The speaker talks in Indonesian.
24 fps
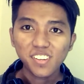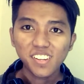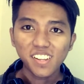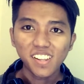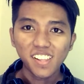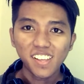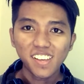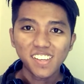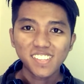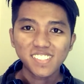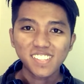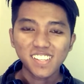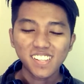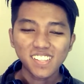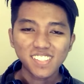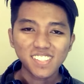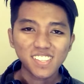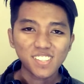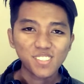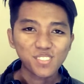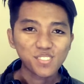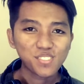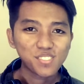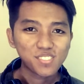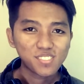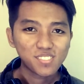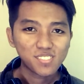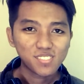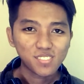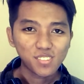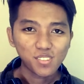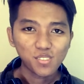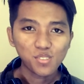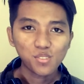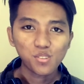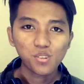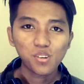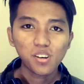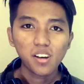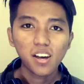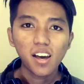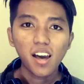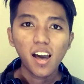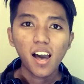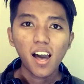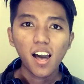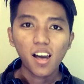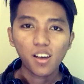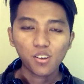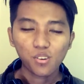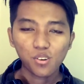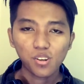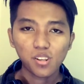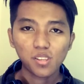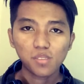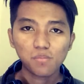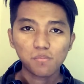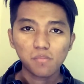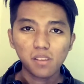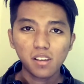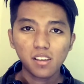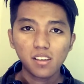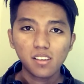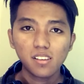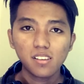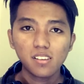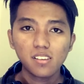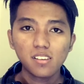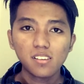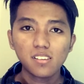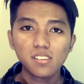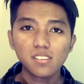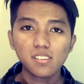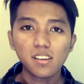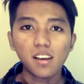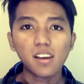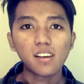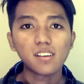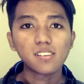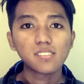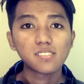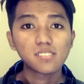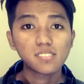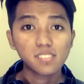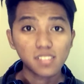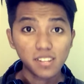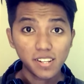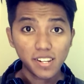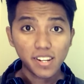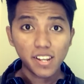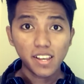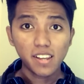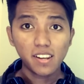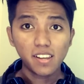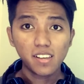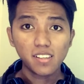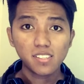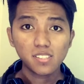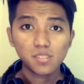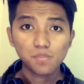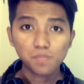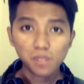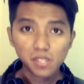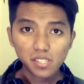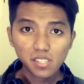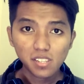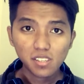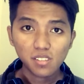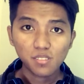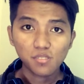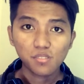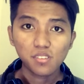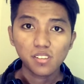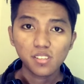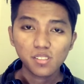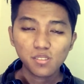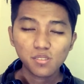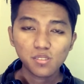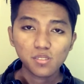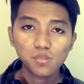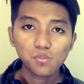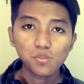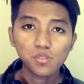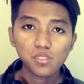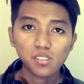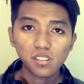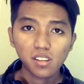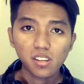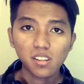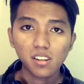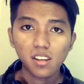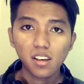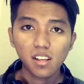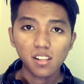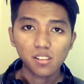adalah salah satu contoh algoritma yang sederhana. Seperti itu, itu disebut dengan